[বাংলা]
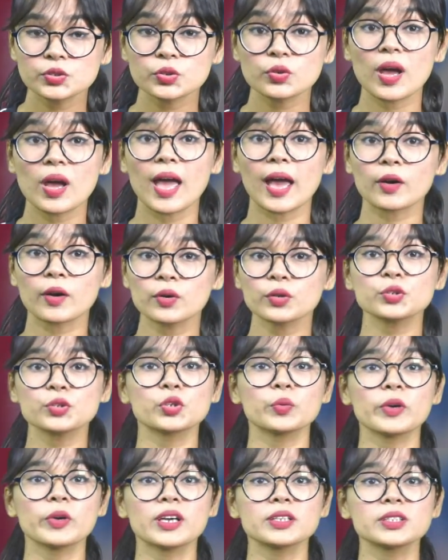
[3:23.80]
জন্য এখনও
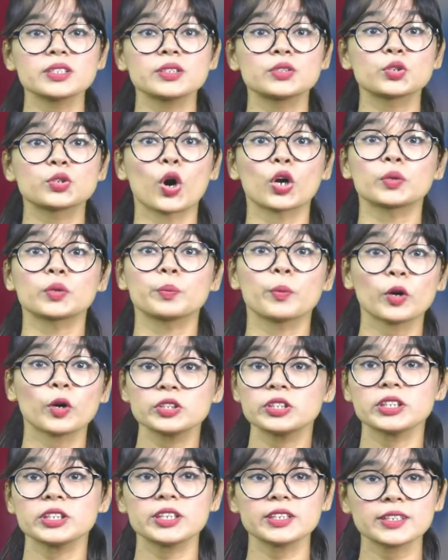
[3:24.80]
সময় আছে ঝটপট
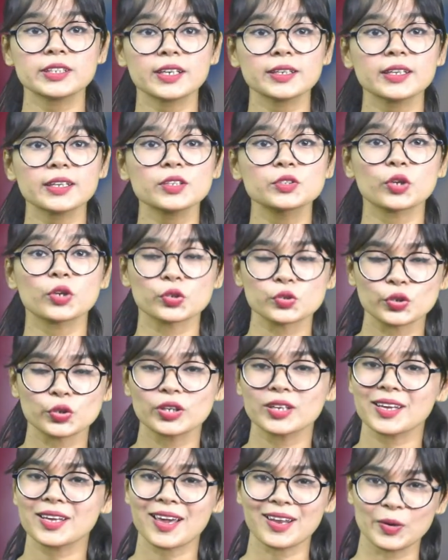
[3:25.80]
টিকিট কেটে
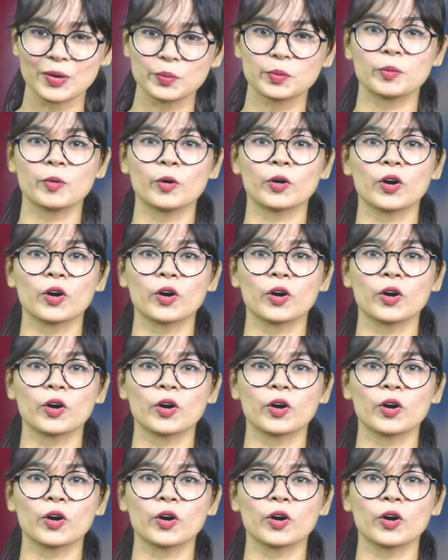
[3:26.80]
সশরীরে খেলা উপভোগ